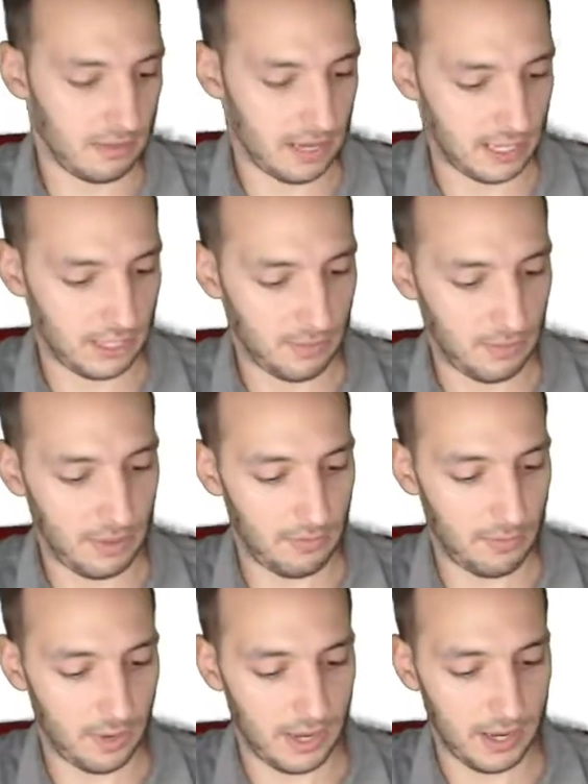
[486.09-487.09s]
Aquí se pueden
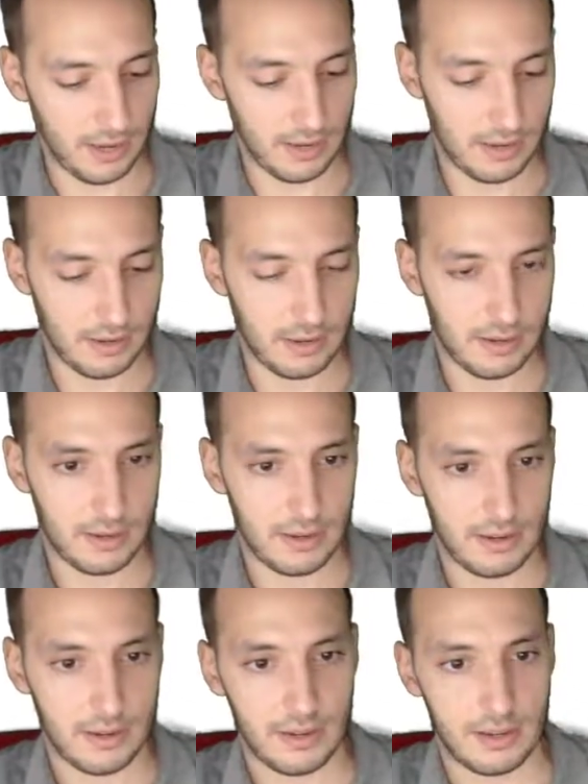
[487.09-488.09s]
poner
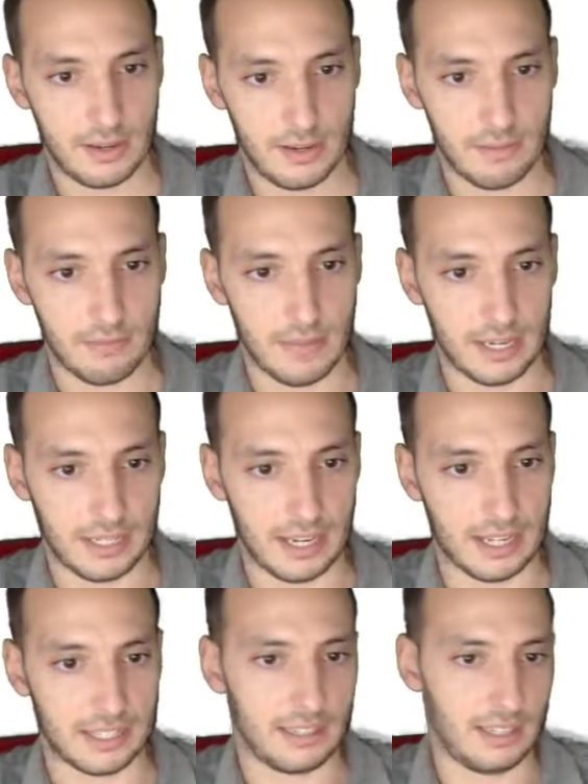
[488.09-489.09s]
más
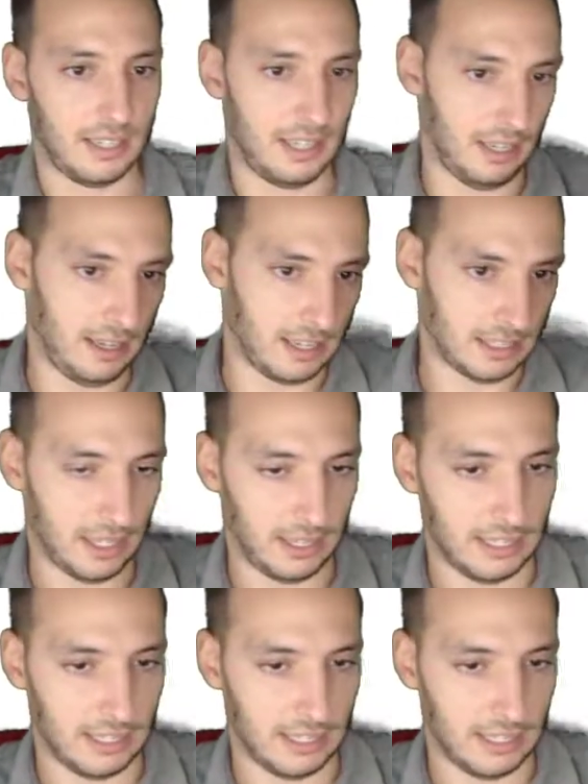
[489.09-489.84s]
cats y así,